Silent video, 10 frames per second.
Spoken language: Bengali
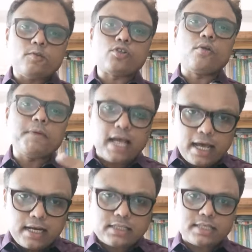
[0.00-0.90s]

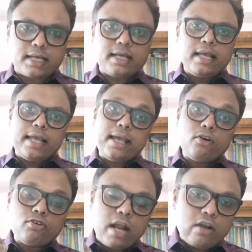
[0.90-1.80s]
সংবিধান আছে
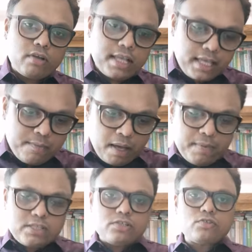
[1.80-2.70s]
এগুলোর আলোকে
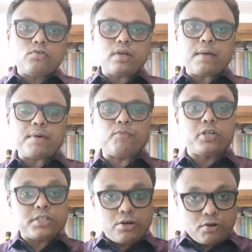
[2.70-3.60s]
কিভাবে জিনিসগুলোকে আমরা
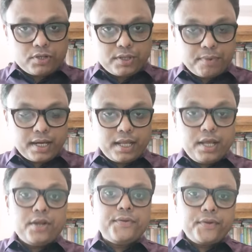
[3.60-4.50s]
পরিচালনা করতে পারি
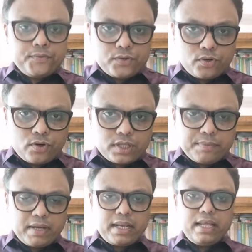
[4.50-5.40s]
নিয়ন্ত্রণ করতে
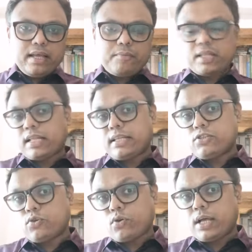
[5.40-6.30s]
পারি বা তাদের
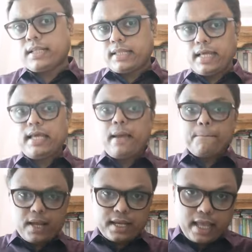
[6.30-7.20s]
সুরক্ষা দিতে
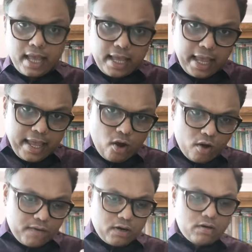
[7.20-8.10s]
পারি এই
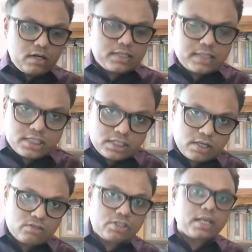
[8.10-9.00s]
ওভারঅল
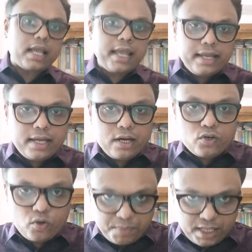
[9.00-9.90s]
ডিসকাশনটা হচ্ছে এই
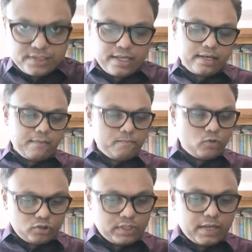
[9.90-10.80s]
টপিক্সের
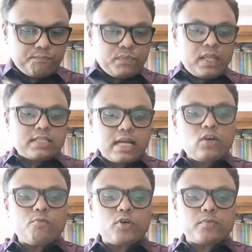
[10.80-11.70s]
মধ্যে চার
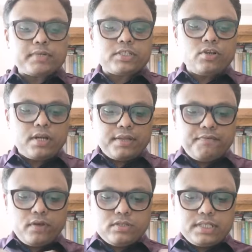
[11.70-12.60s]
নম্বর টপিক ছিল
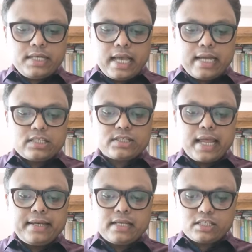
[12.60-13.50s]
রিফিউজি অ্যান্ড
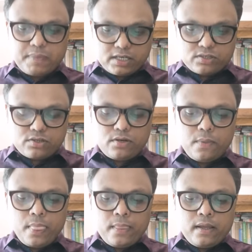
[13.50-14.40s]
স্টেটলেস পার্সন
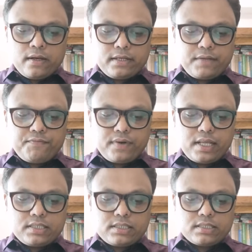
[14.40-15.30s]
ডিফারেন্স